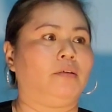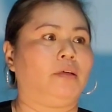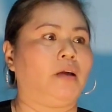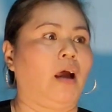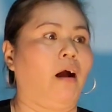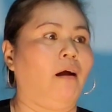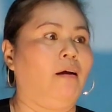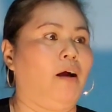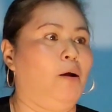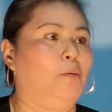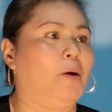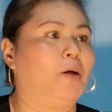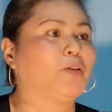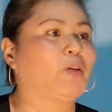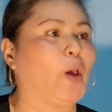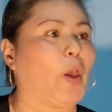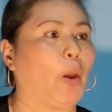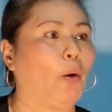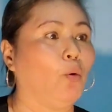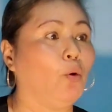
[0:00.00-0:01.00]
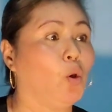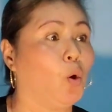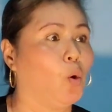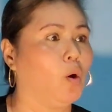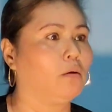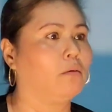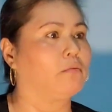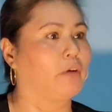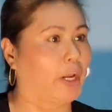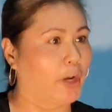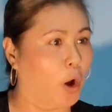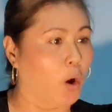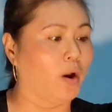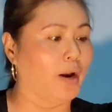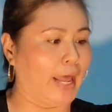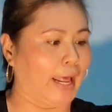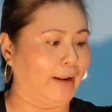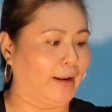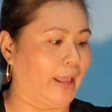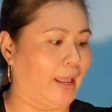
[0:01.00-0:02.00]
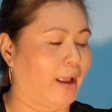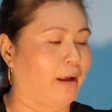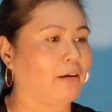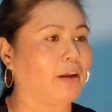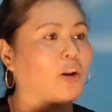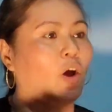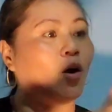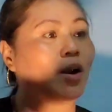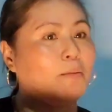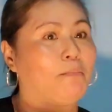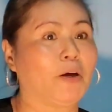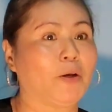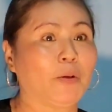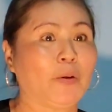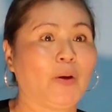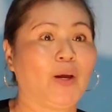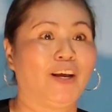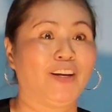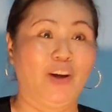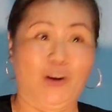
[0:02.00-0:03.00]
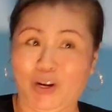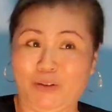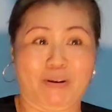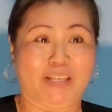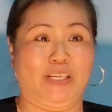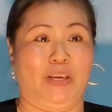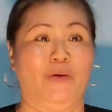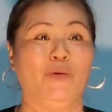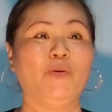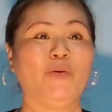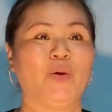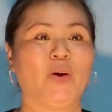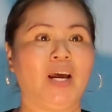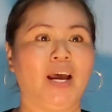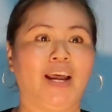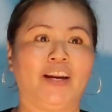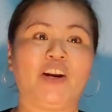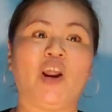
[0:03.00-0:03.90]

Trời ơi bả xỉu luôn. Cái đó là nè, cái đó là bả xỉu luôn.